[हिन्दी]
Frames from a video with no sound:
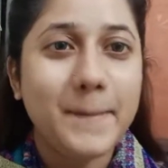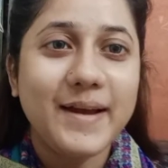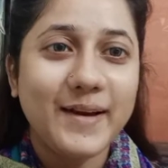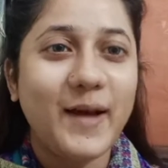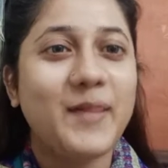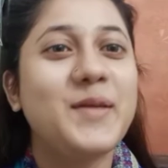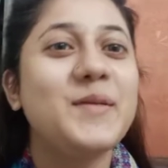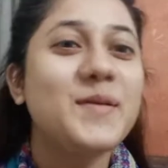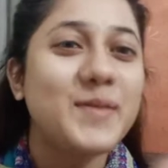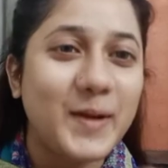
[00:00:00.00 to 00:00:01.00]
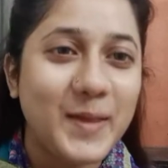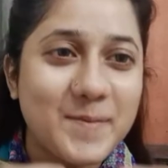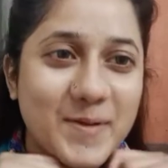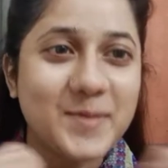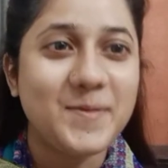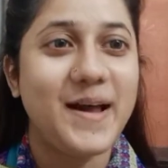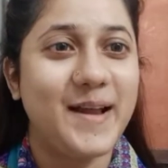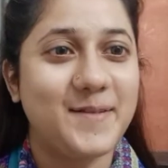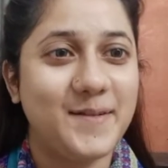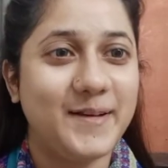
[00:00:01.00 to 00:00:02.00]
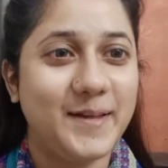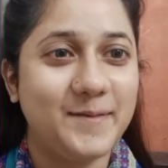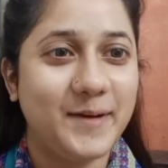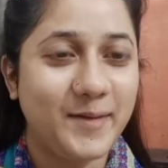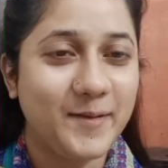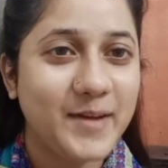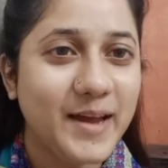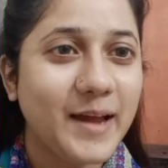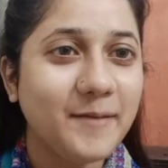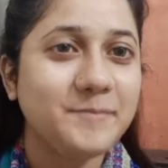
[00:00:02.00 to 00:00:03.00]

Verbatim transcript: पी कर आती हूँ तो सर्दियों में दोबारा इसको ख़त्म करती हूँ ठीक है